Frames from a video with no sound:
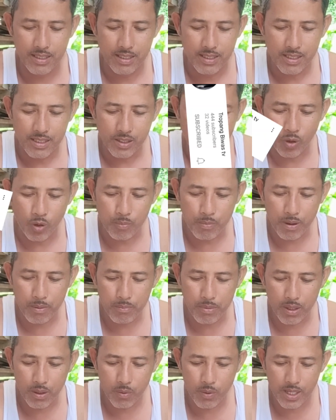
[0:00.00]
Rupang
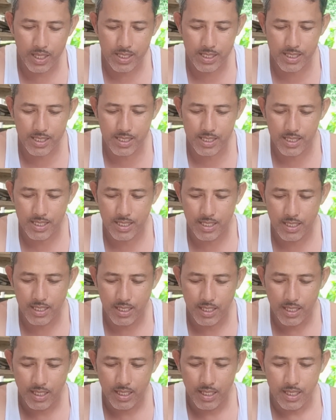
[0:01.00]
Biwas.
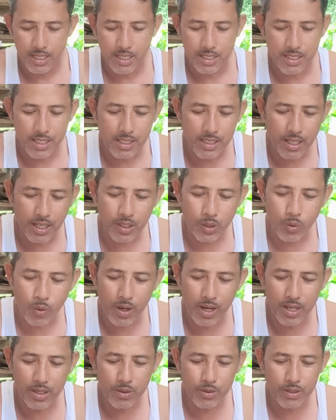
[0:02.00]
Yan kay
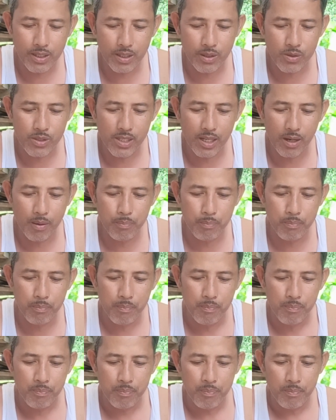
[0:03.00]
Tokayo na Rosel
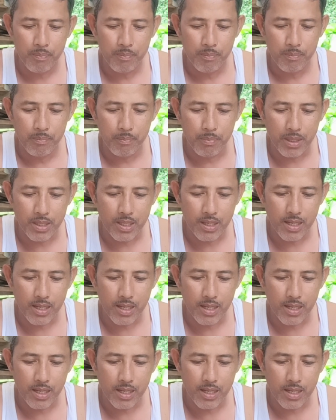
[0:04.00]
pina